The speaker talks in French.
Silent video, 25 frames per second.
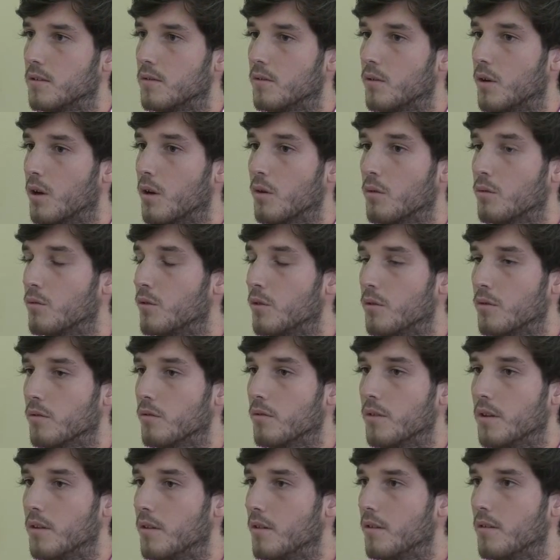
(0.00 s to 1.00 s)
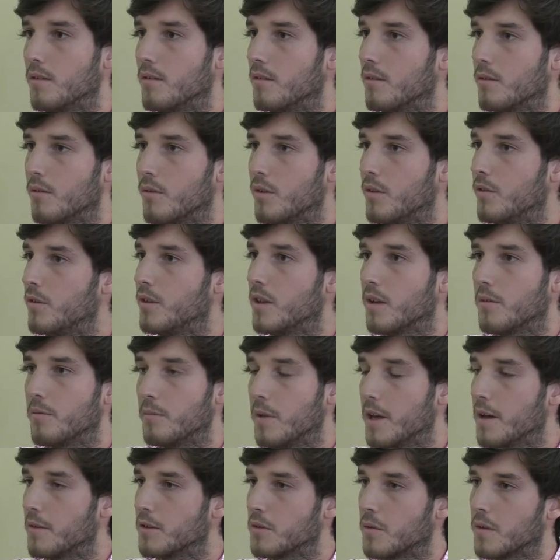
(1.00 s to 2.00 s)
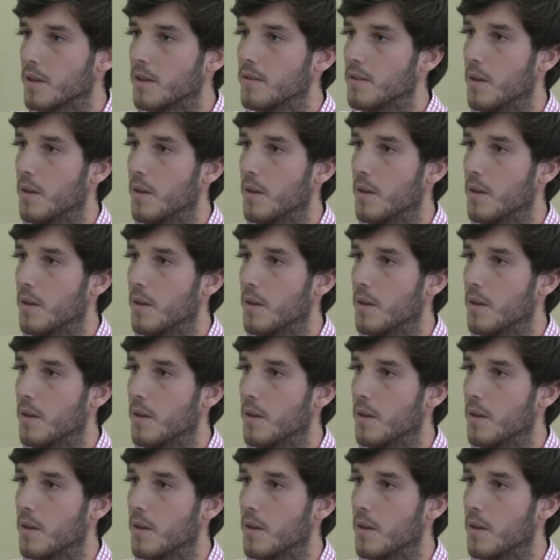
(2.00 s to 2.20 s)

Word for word: voilà, on, est, on, on vite amené à se faire